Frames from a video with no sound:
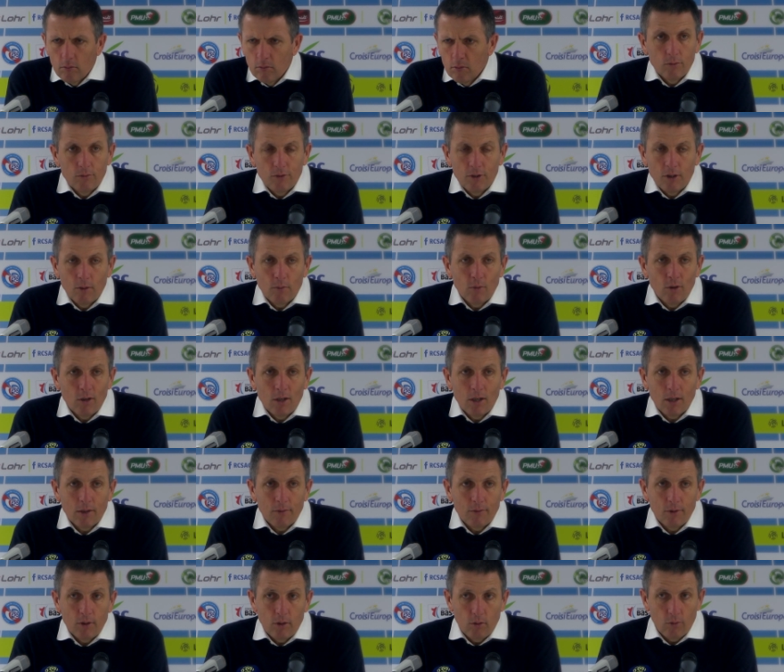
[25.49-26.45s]
Finalement,
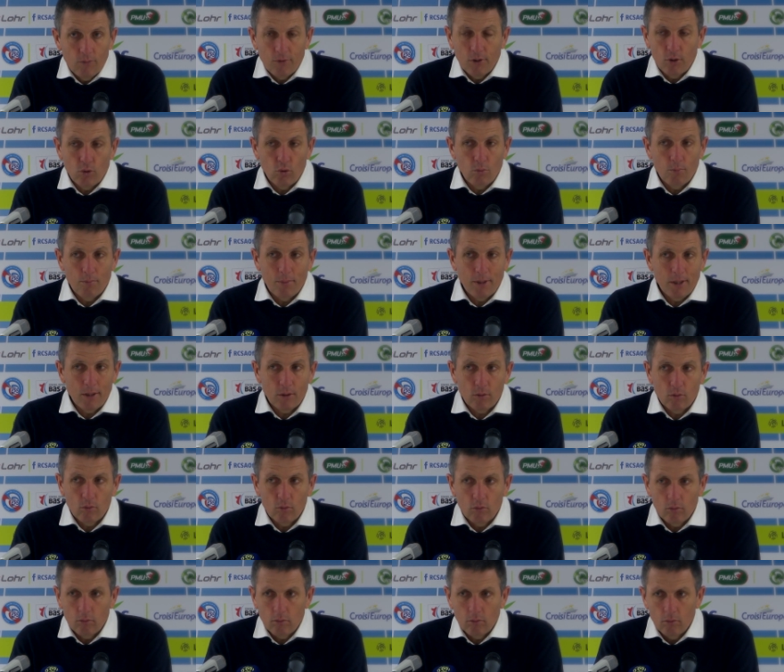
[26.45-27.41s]
l'arrivée, le fait de
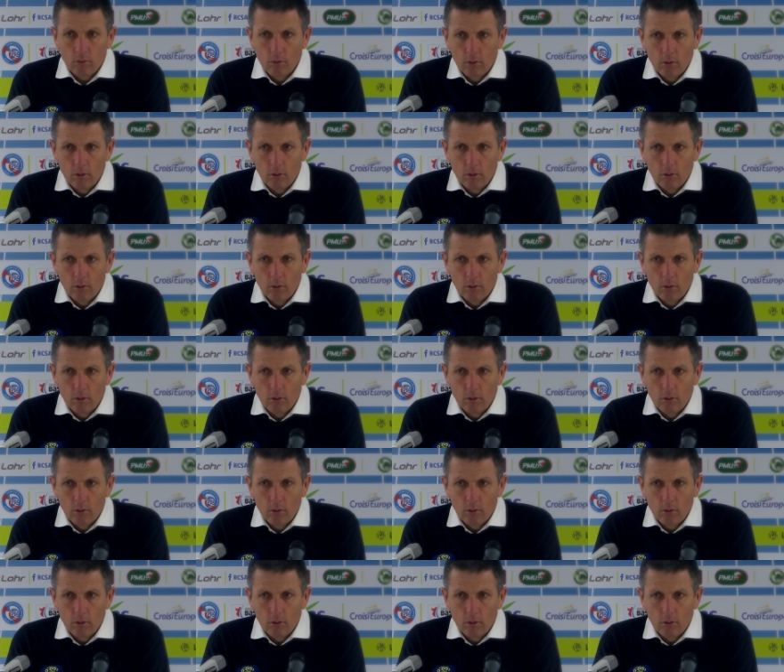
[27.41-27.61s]
perdre